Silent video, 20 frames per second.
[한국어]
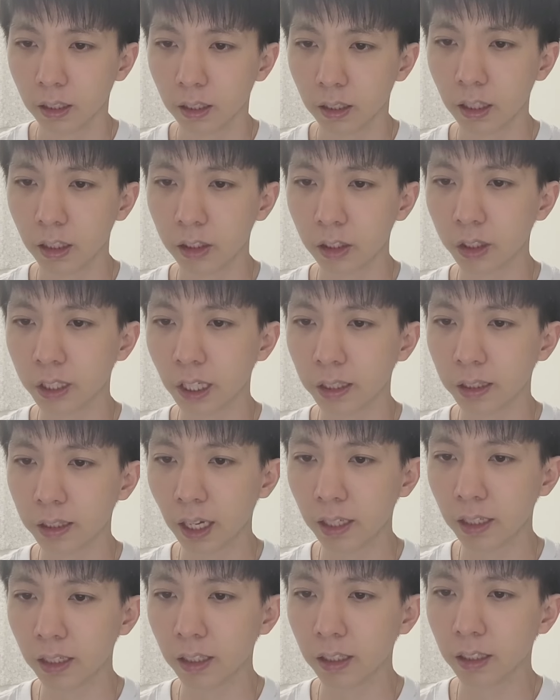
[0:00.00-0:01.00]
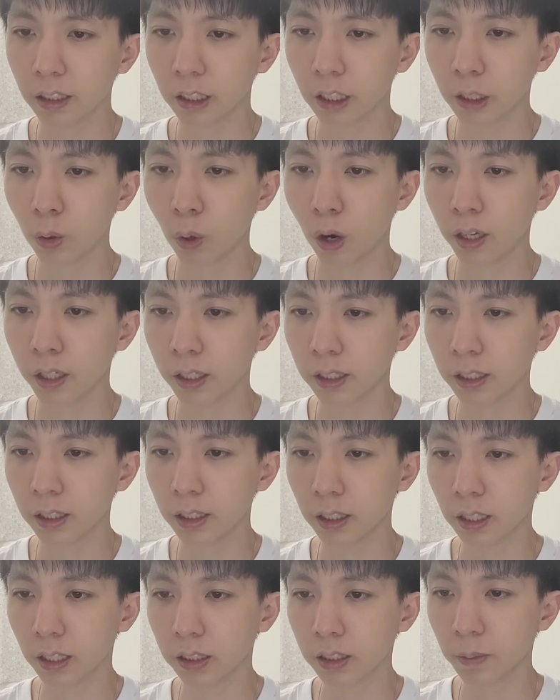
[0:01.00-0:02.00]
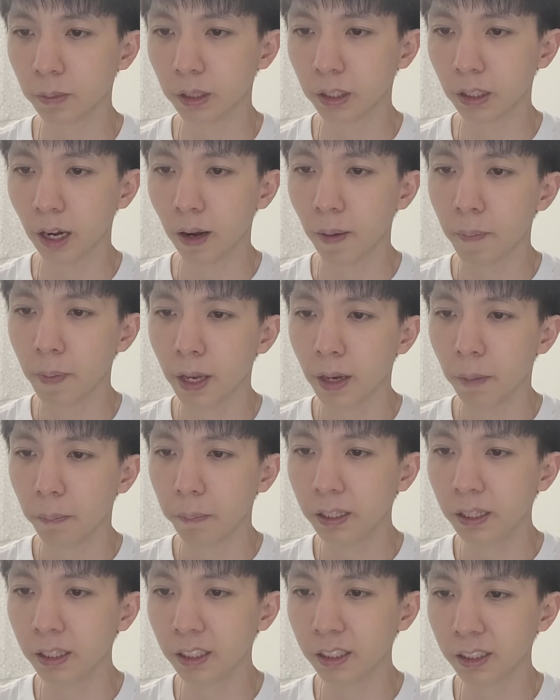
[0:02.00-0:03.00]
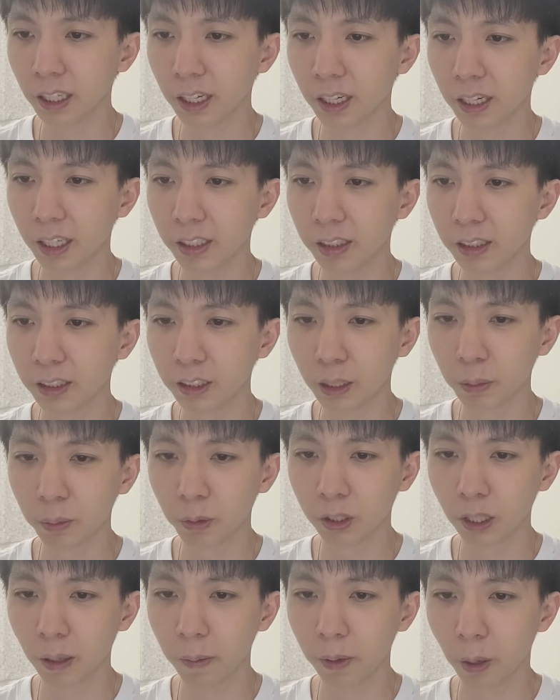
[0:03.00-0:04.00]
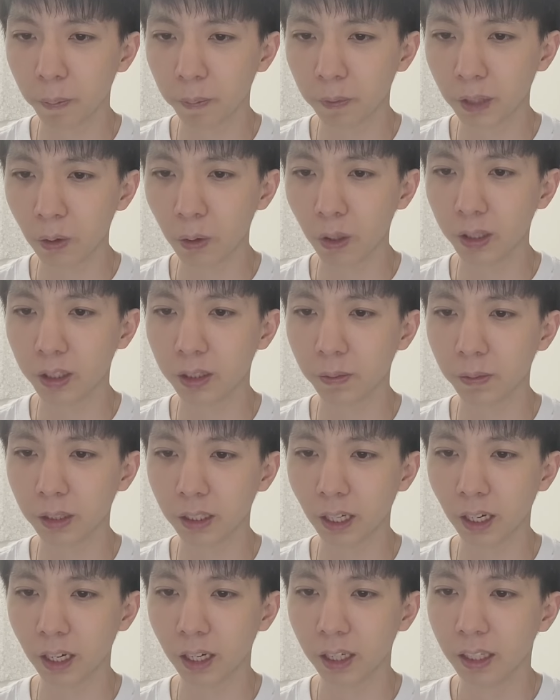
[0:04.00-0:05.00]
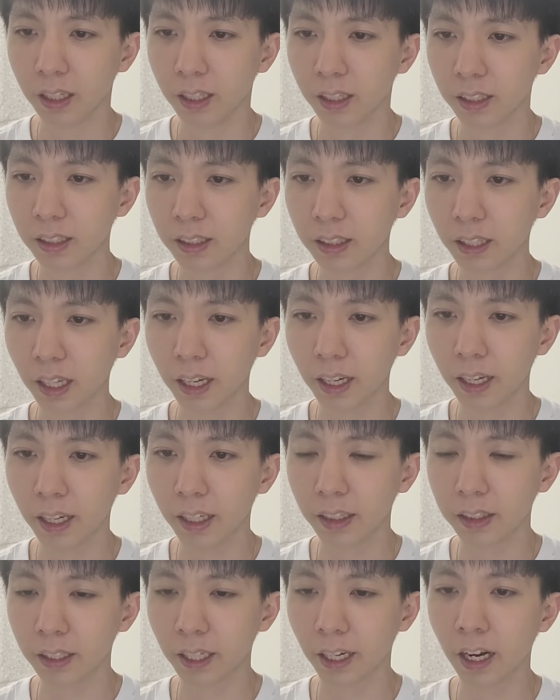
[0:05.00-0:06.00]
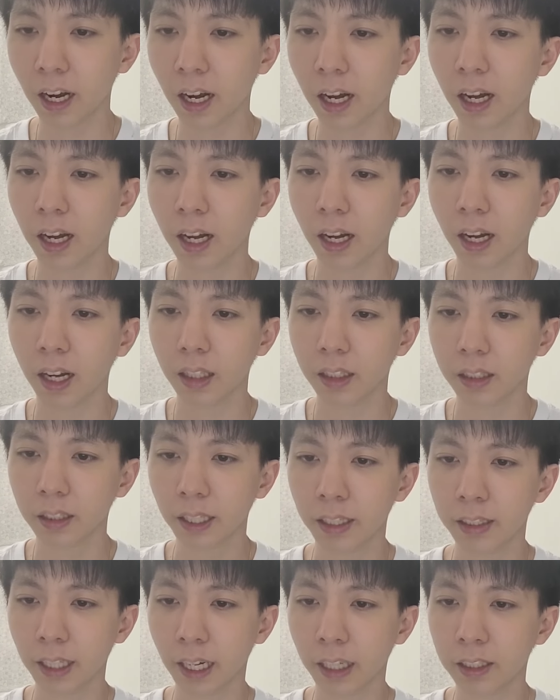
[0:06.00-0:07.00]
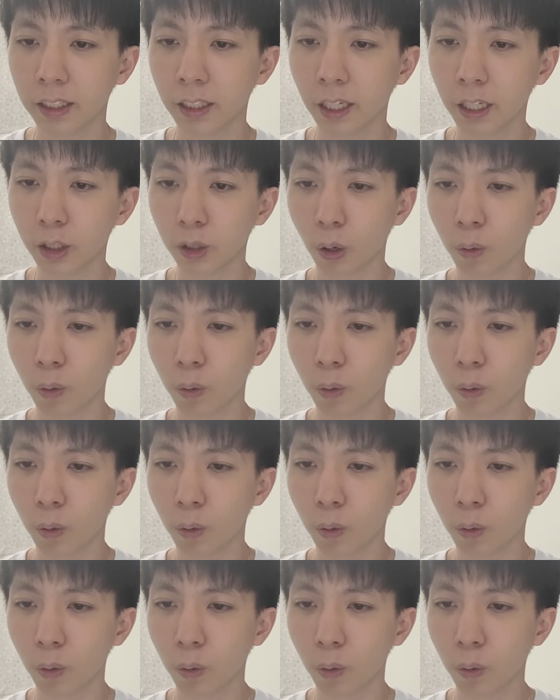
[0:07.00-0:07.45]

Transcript: 그래서 제 딸은 기도하기 시작했습니다. 믿는 자에게 능치 못함이 없다고 했습니다. 그때 제가 제 자신에게